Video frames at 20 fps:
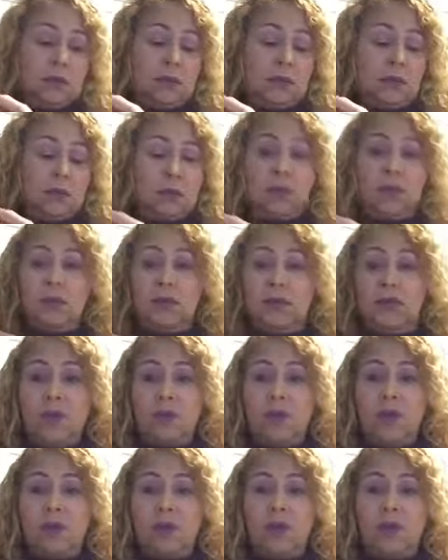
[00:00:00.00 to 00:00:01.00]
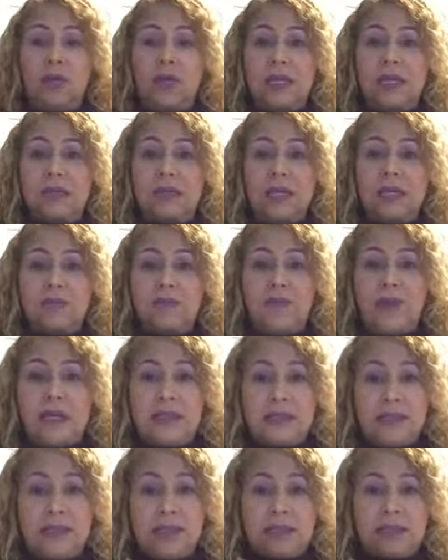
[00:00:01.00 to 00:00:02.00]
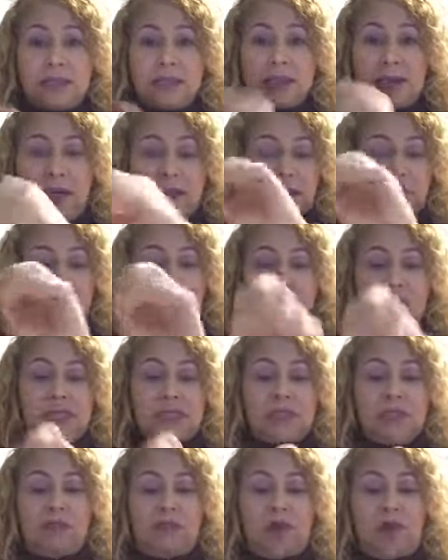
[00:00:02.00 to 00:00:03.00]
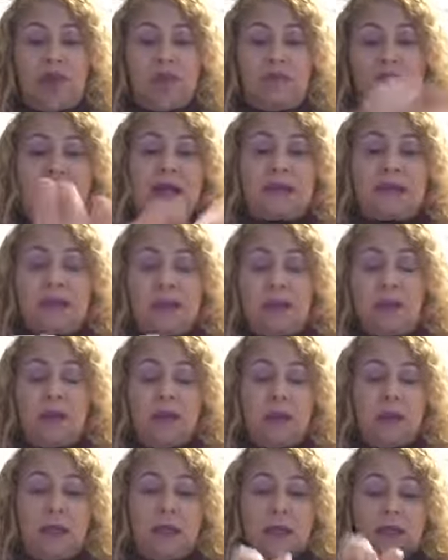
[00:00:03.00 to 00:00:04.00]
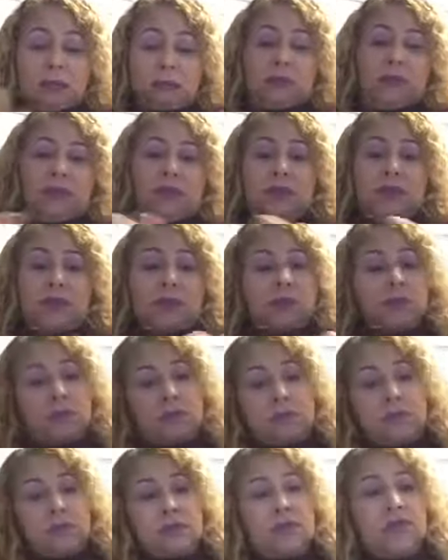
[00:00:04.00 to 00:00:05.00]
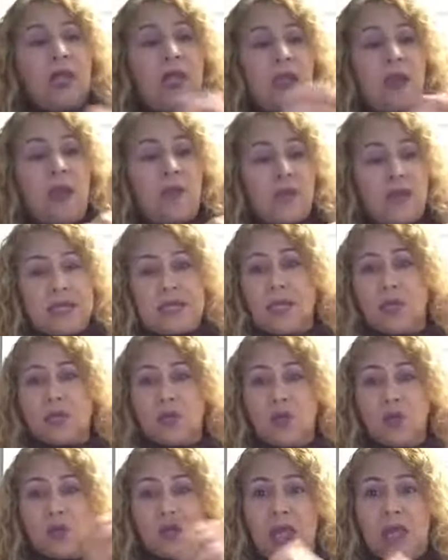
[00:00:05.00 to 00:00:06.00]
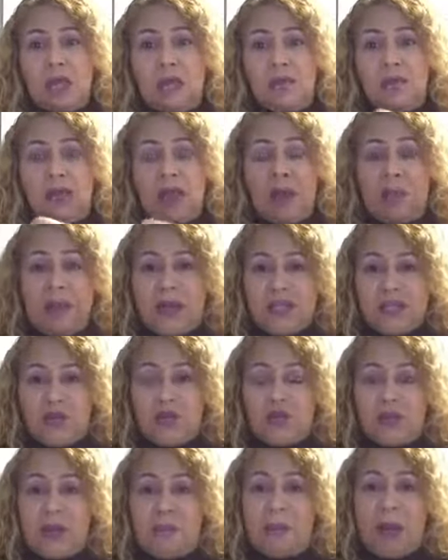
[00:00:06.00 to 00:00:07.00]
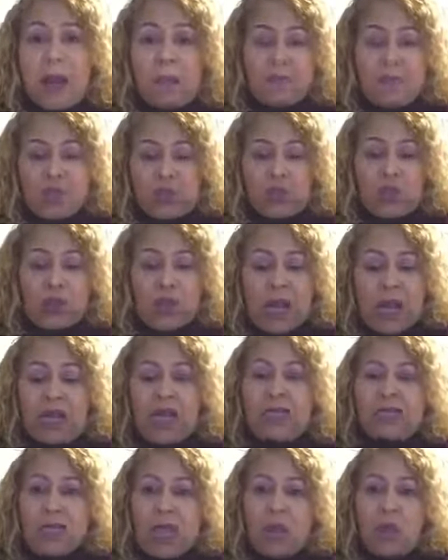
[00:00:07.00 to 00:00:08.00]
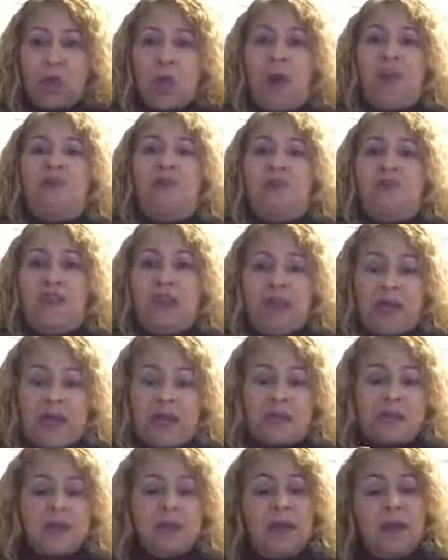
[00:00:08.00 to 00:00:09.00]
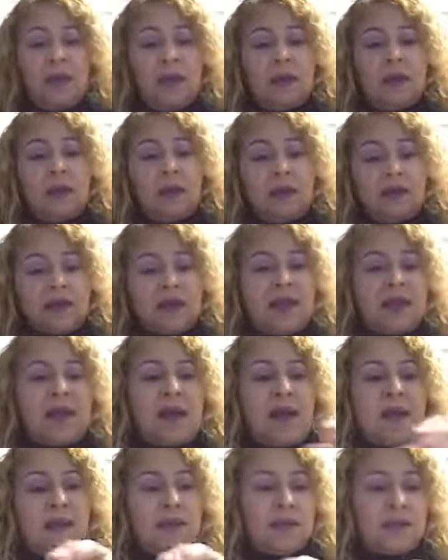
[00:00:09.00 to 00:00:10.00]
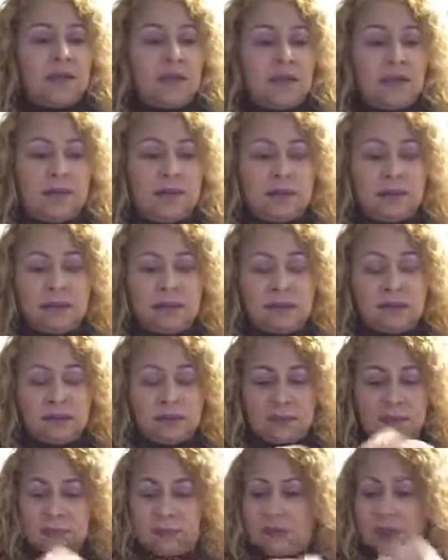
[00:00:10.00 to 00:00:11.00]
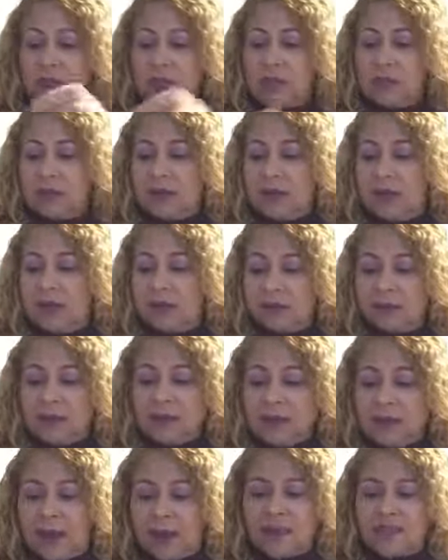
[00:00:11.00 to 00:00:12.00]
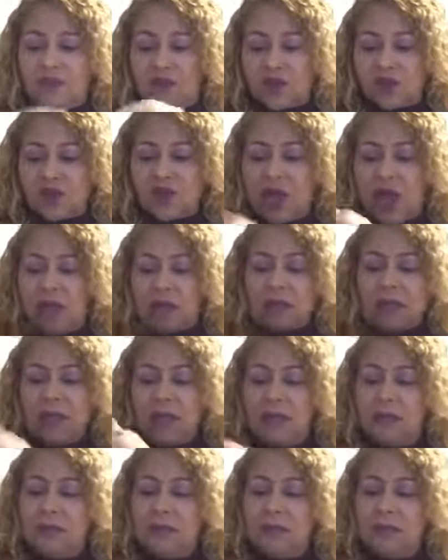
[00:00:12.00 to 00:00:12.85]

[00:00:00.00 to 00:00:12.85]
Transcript: no, no, y yo hablando de que si es fácil hacer las cosas, si fuera fácil, Sería bella, hermosa, divina, preciosa, millonaria, saludable, feliz, rica. No tendría que esforzarme.